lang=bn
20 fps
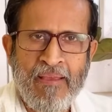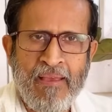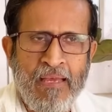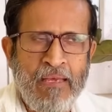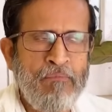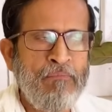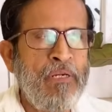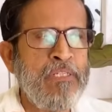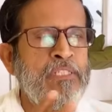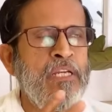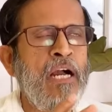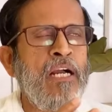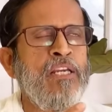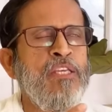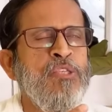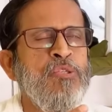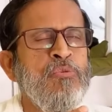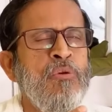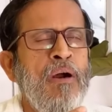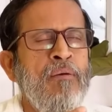বা যা
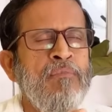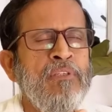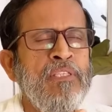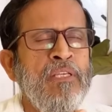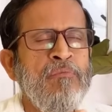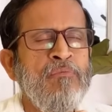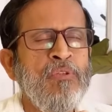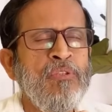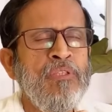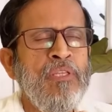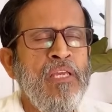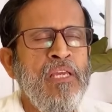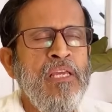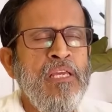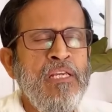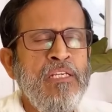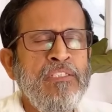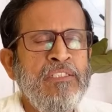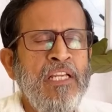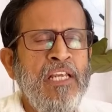কিছু আমাদের মধ্যে
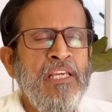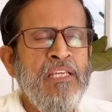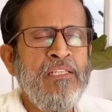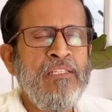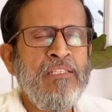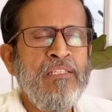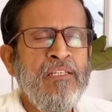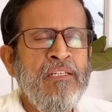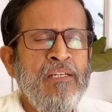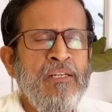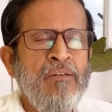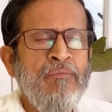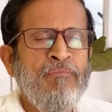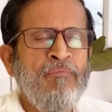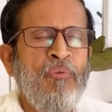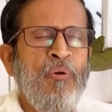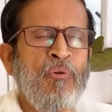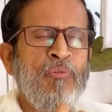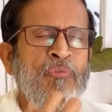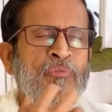সেই
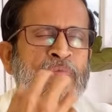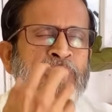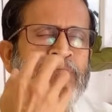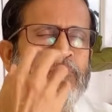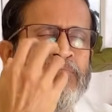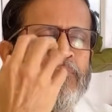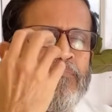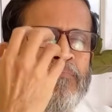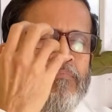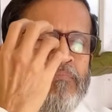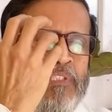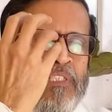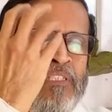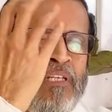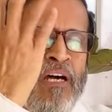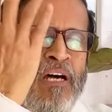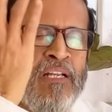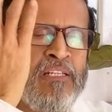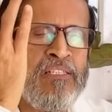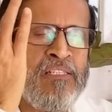পরম
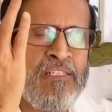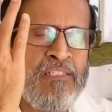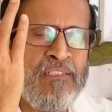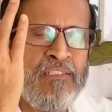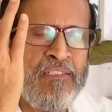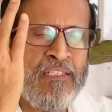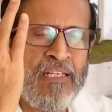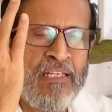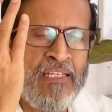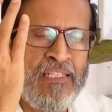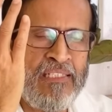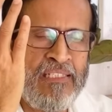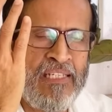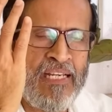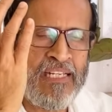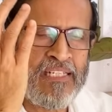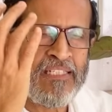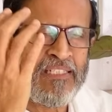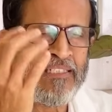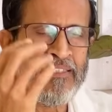পিতার চিন্তাকে নিয়ে
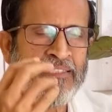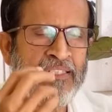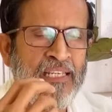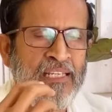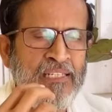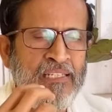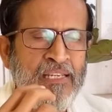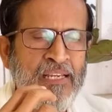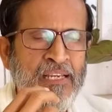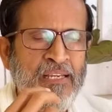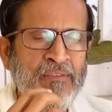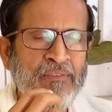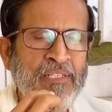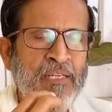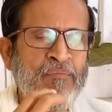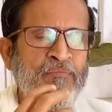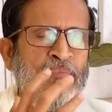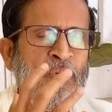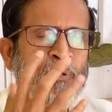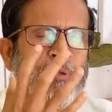আসে সেই সেই
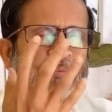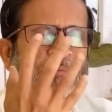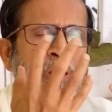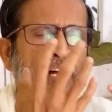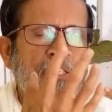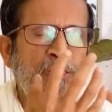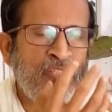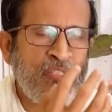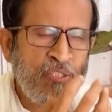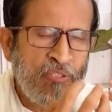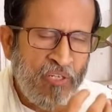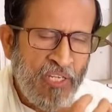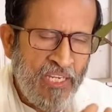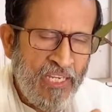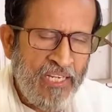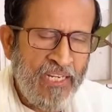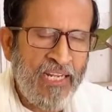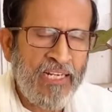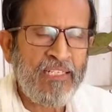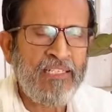পরম আশ্রয়ের
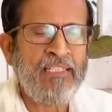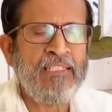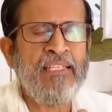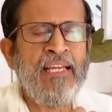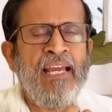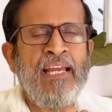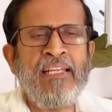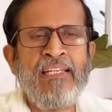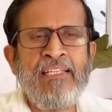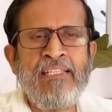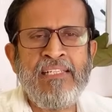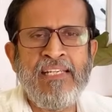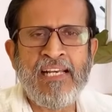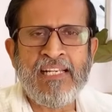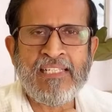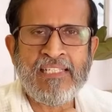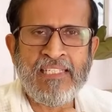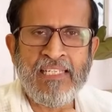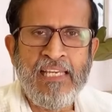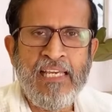একটা ধ্যান নিয়ে
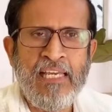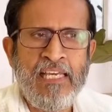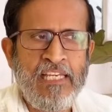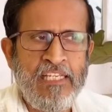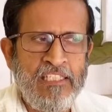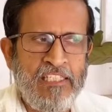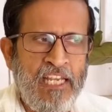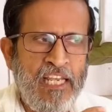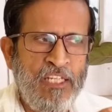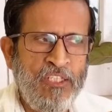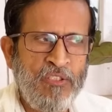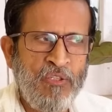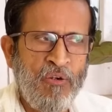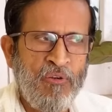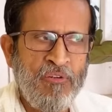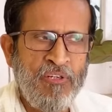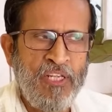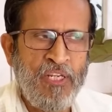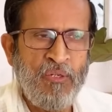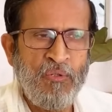আসে সেই
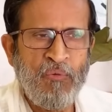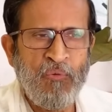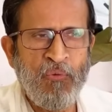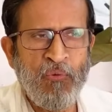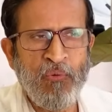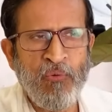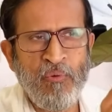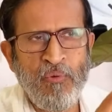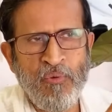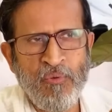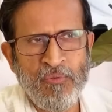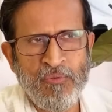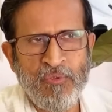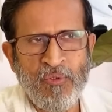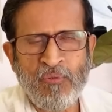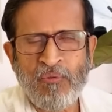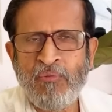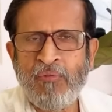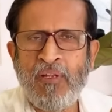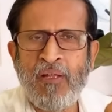ধরনের কোনো
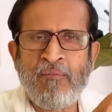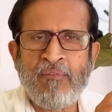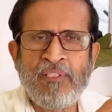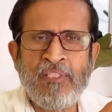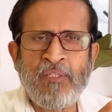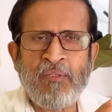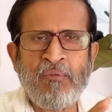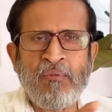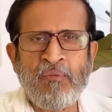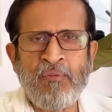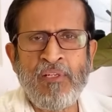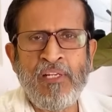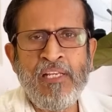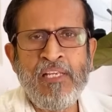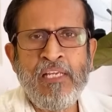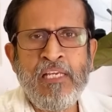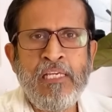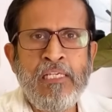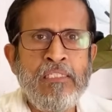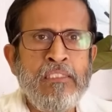যখন আমাদের কোনো
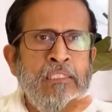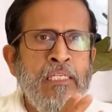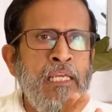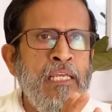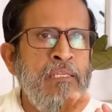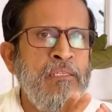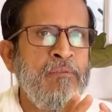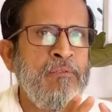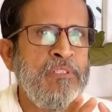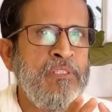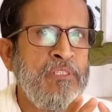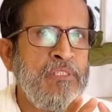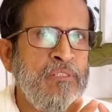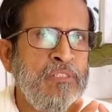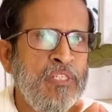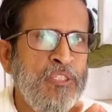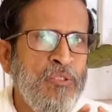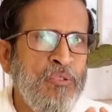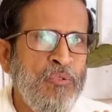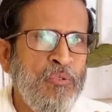সেই
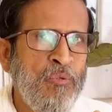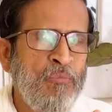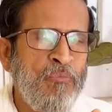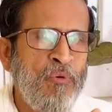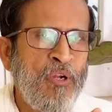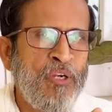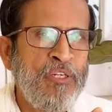চিত্রপট